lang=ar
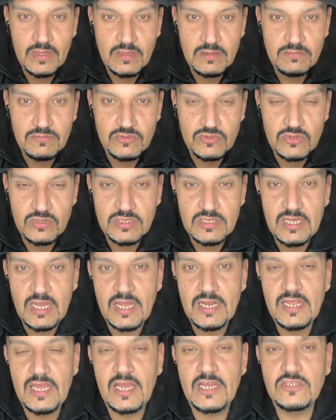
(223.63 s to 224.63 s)
بترد
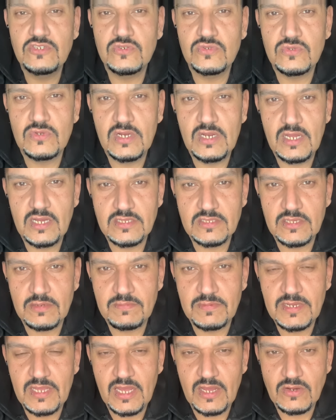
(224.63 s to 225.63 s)
عليها انجل تقول لها
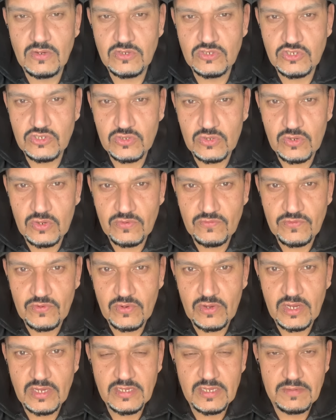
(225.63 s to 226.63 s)
طب ليه اخش
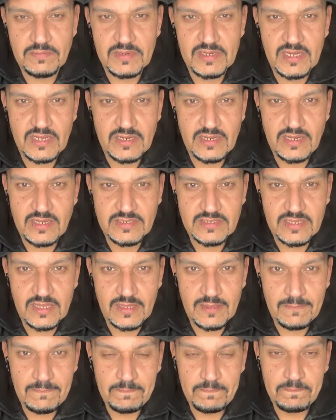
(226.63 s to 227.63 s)
الغرفه واغير مكانها اصلا
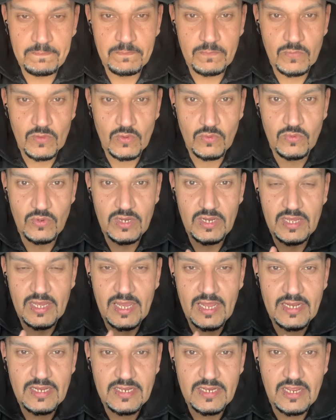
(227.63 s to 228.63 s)
وايه اللي
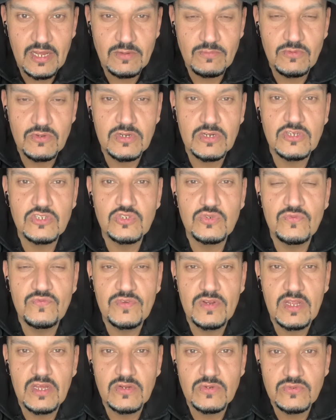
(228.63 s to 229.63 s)
يخليني امر اشوف
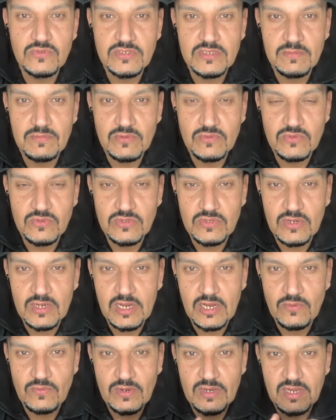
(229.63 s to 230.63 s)
العروسه
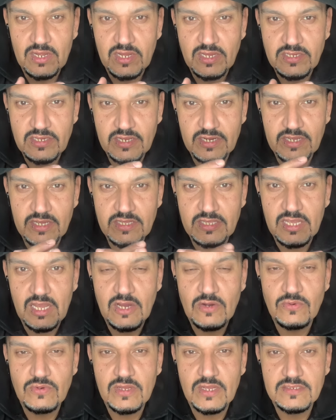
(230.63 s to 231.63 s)
موجوده ولا اغير ايدها
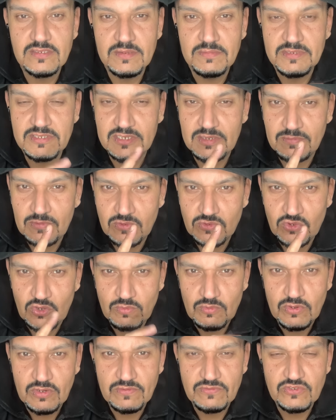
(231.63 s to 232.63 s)
او كذا بس الموضوع
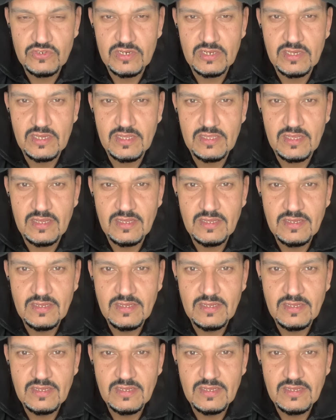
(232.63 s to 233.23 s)
ما وقفش كده